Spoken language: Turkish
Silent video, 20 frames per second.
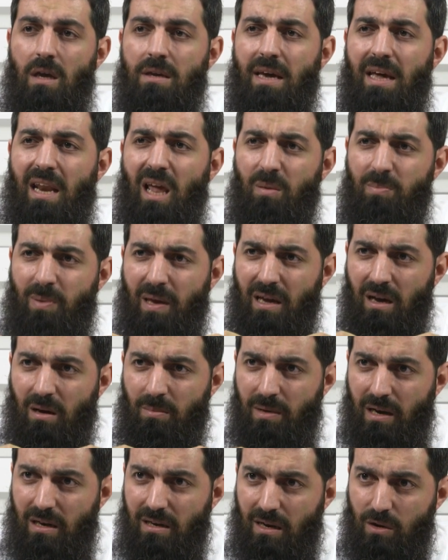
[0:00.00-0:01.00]
gerek
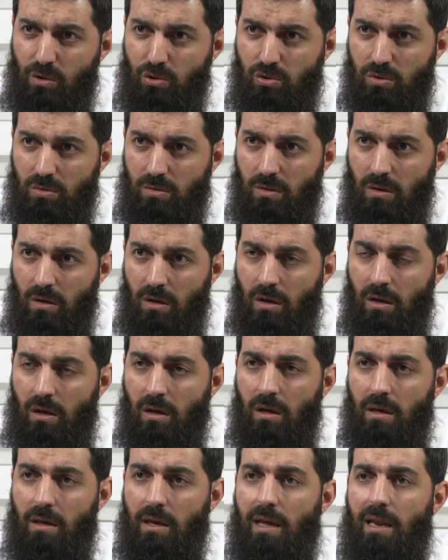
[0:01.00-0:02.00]
peygamberler olsun,
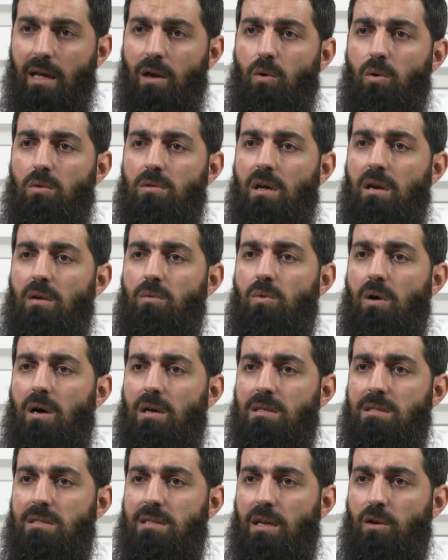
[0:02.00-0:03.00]
gerek onların
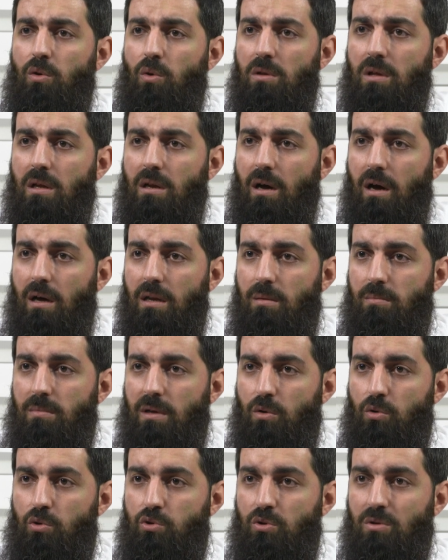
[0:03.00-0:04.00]
varisleri olan
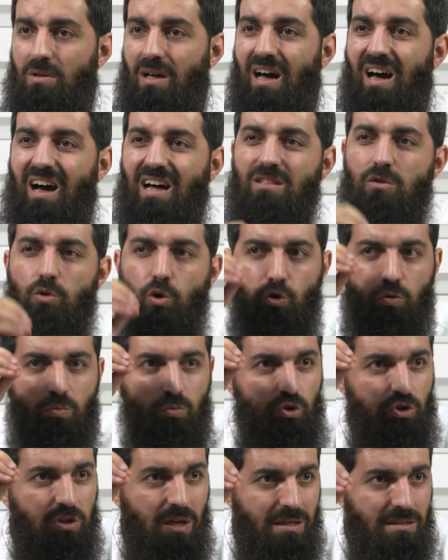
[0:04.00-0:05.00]
alimler olsun. Kan
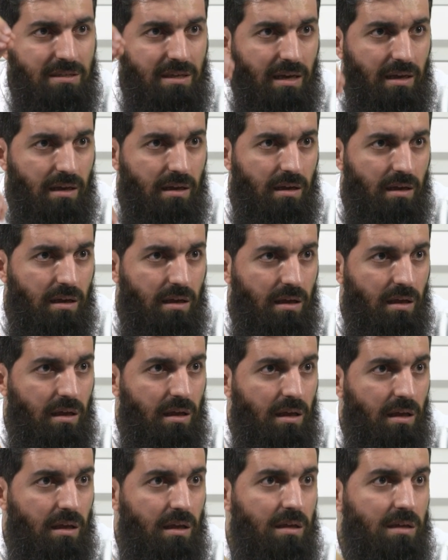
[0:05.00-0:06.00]
dökmüşlerse
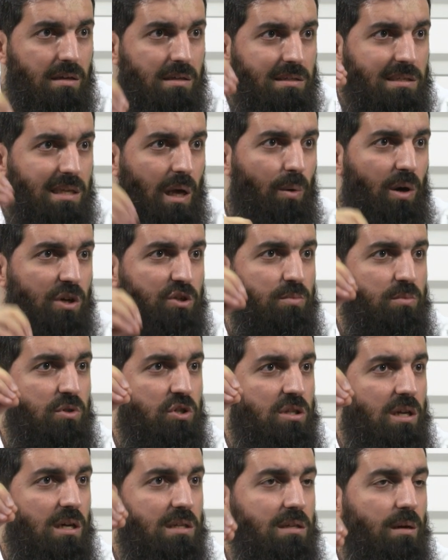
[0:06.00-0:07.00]

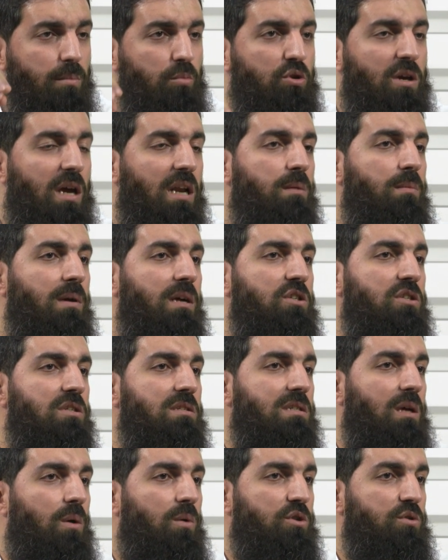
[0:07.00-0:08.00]
Savaşmışlarsa bu kelime için
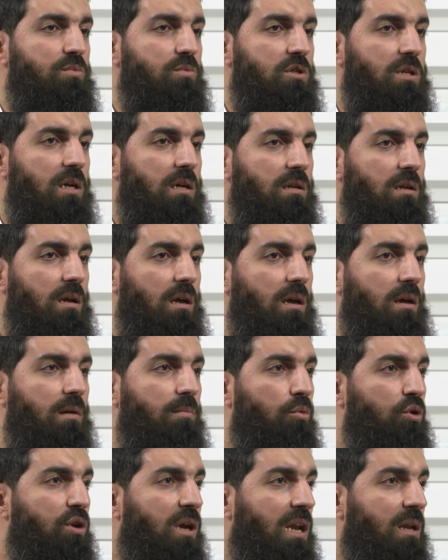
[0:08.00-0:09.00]
savaşmışlar,
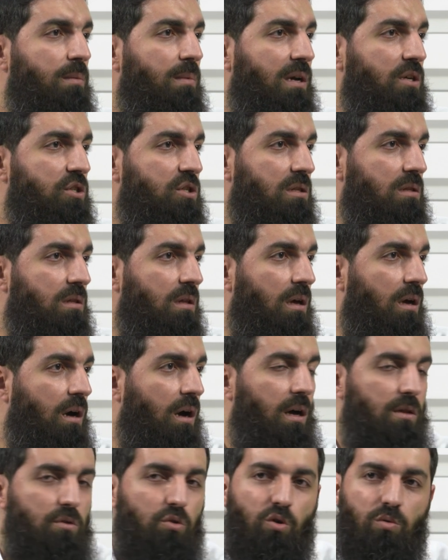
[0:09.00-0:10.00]
bu kelime için
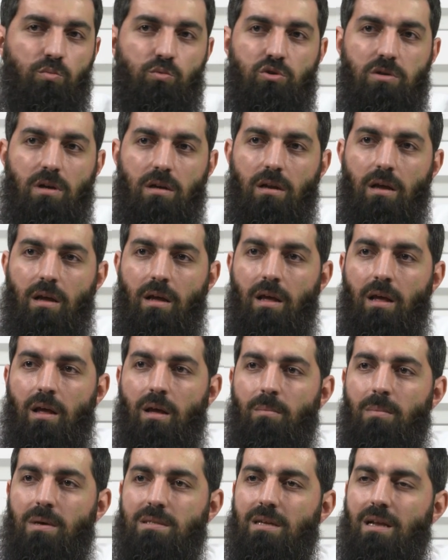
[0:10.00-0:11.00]
kan dökmüşler.
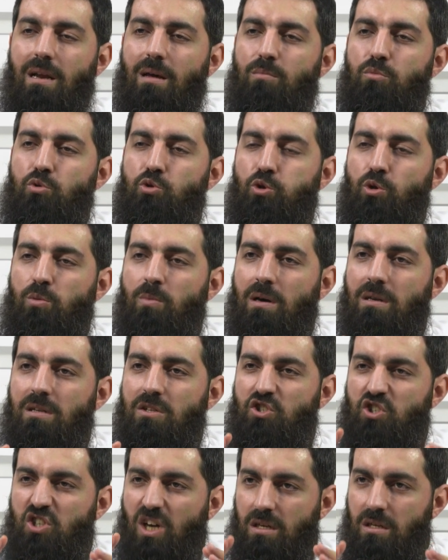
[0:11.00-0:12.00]
Mesela
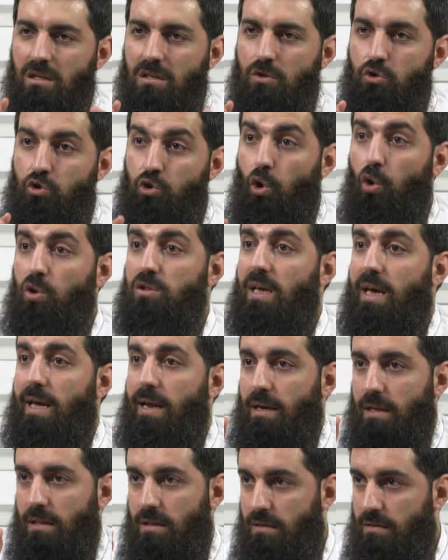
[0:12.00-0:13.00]
Müslümanın canı çok
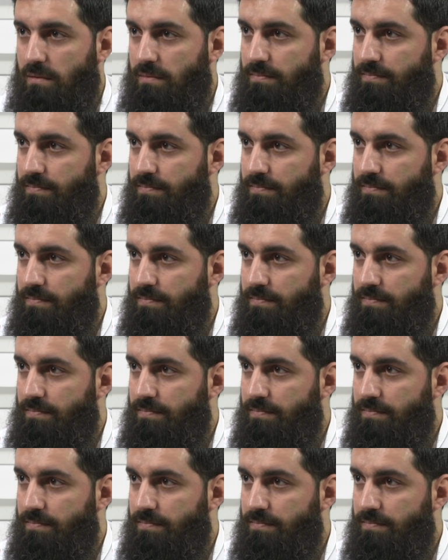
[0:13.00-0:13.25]
değerlidir.